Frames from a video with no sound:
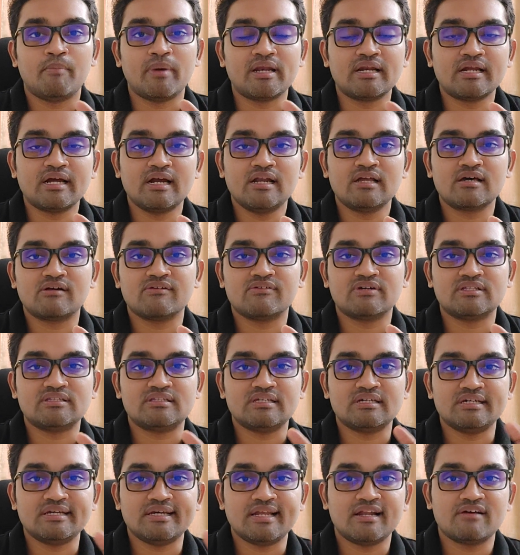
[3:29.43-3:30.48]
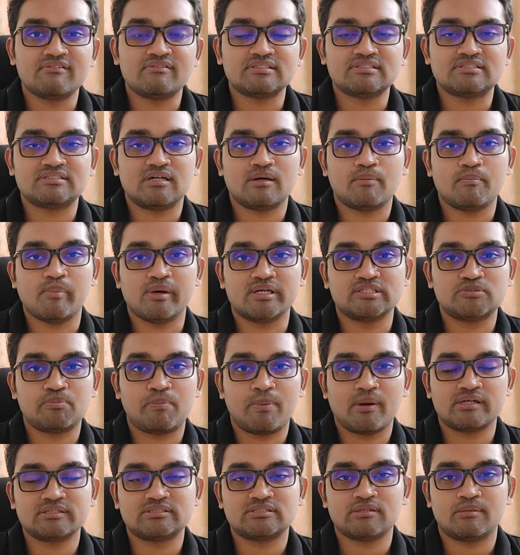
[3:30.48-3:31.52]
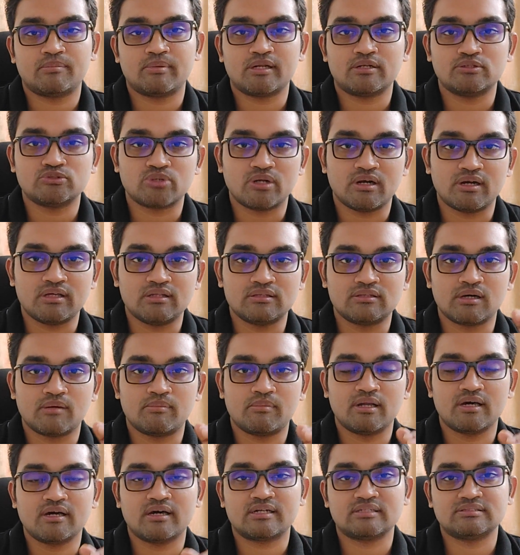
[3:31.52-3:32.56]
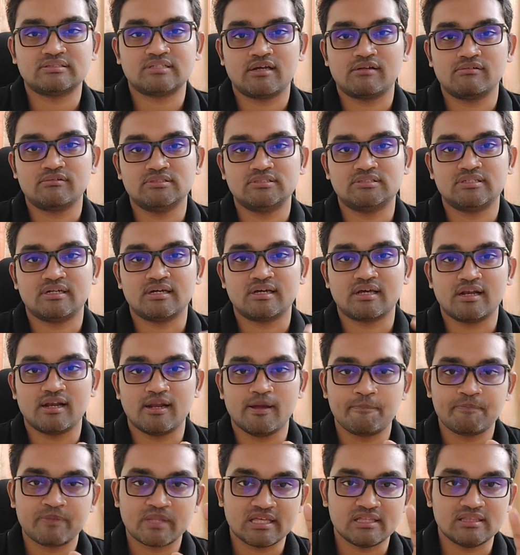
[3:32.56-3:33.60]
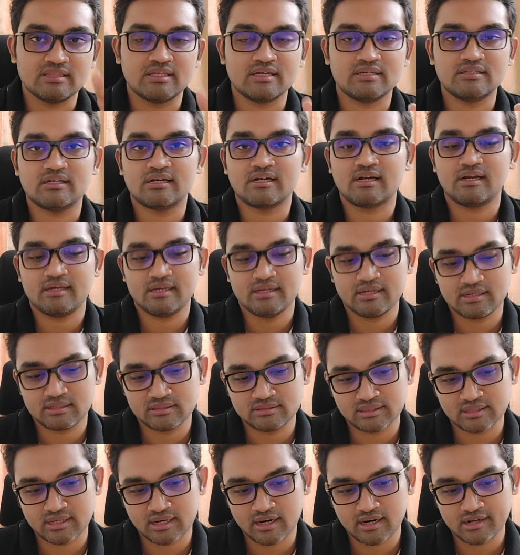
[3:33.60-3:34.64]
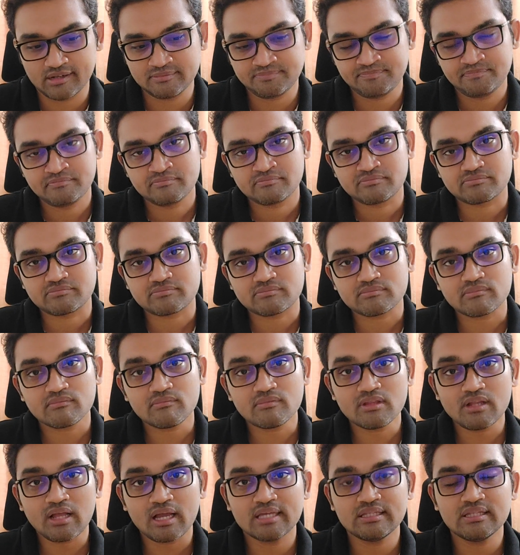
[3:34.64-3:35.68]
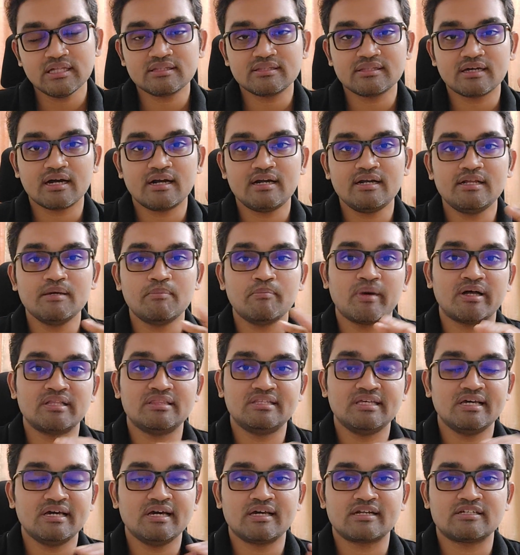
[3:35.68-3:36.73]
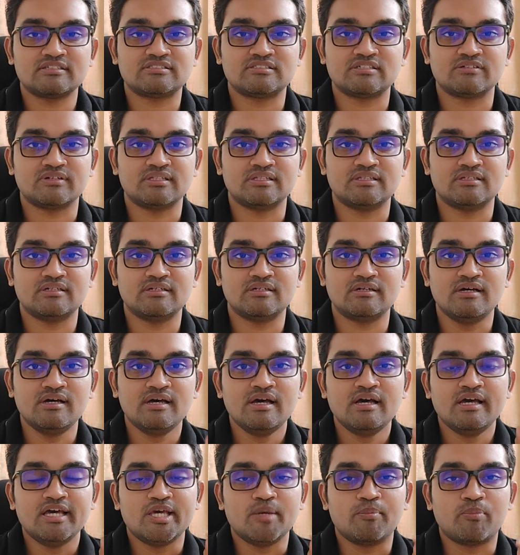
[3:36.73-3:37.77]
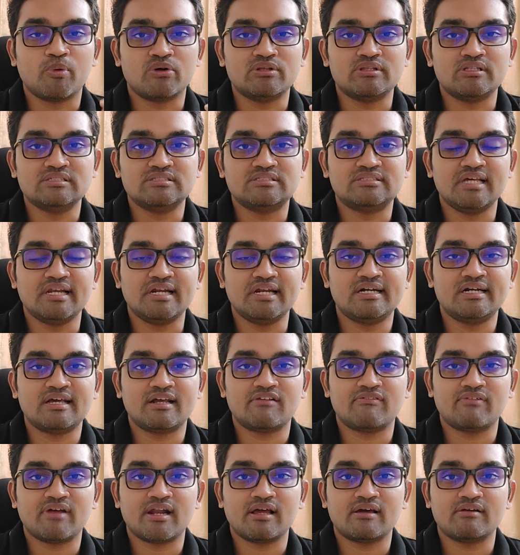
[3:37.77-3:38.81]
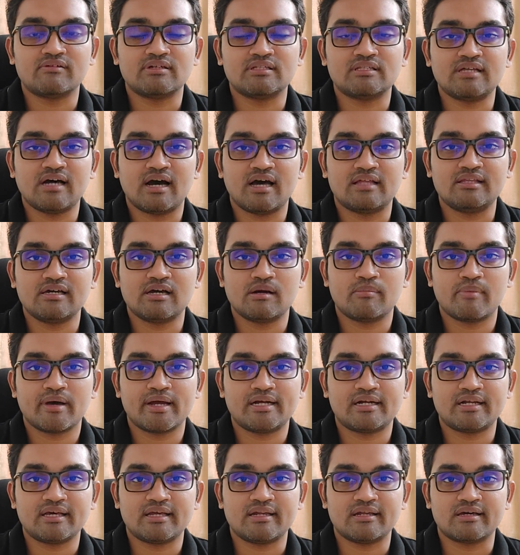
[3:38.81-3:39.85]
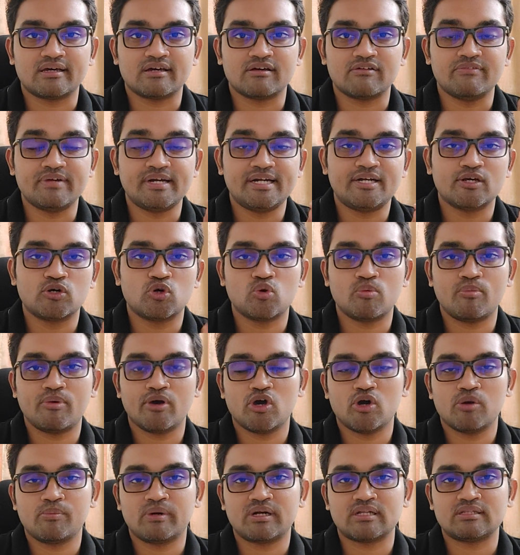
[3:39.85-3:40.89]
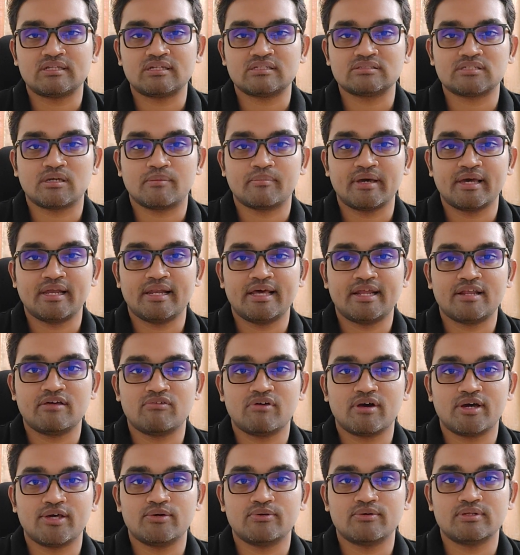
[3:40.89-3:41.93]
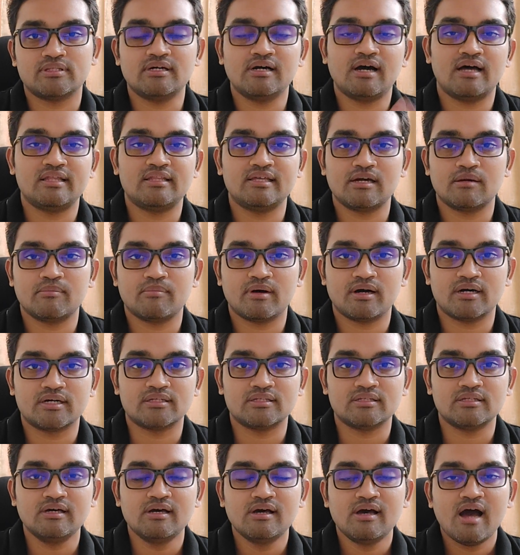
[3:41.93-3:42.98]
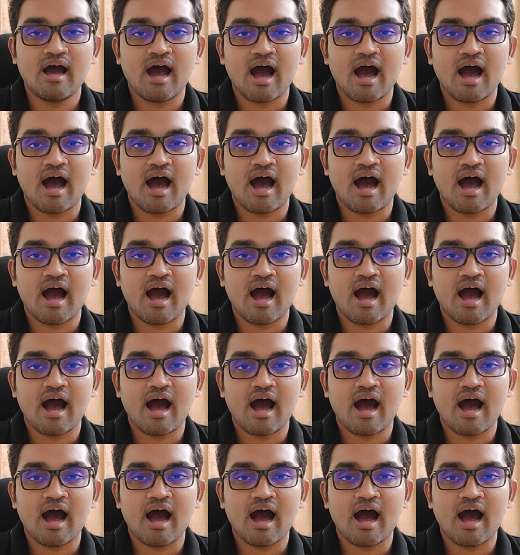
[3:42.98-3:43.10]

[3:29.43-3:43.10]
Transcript: பெண்களுக்கு வந்து இலவச பஸ் பாஸ் அப்படின்னு சொல்லி தமிழக அரசு அறிவிச்சிருக்குல்ல இந்த இதுங்களையும் எடுத்துக்கலாம் இதை தாண்டி மத்திய அரசு வந்து இப்போ வந்து சிலிண்டர் விலை வந்து அதிகமாயிட்டே இருக்குது வீட்டுக்கு உபயோகப்படுத்துகிற சமையல் எரிவாயு வந்து அதிகமாகுது